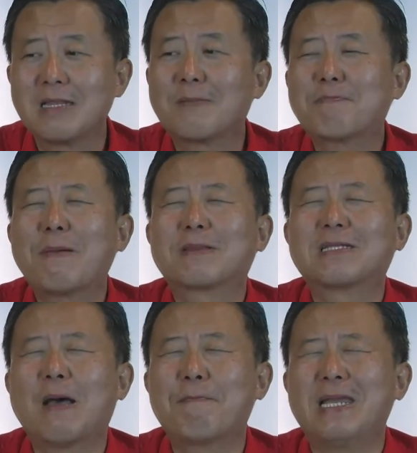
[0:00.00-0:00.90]
Tetap,
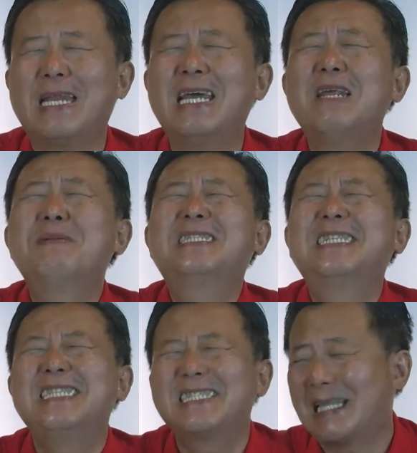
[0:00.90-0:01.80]
tetapi dia lebih
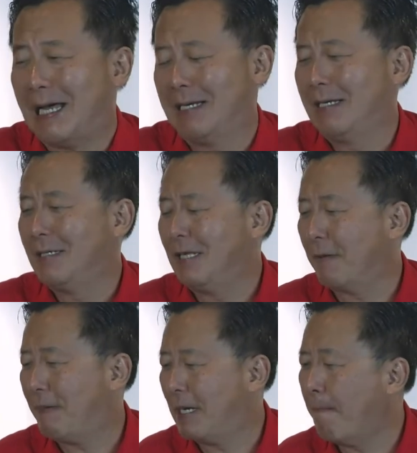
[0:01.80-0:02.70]
cinta
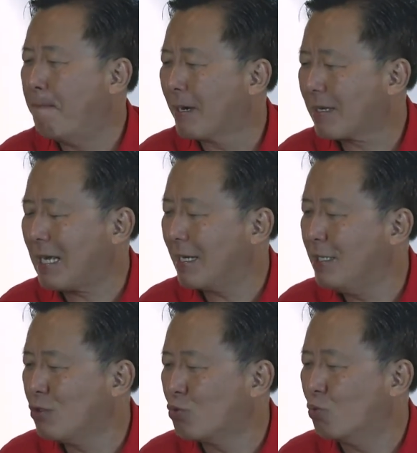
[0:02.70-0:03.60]
daripada berkat
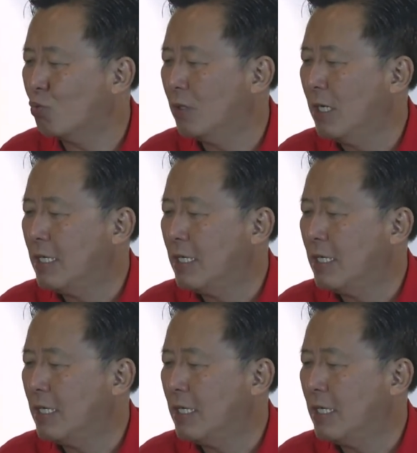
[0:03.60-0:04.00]
itu,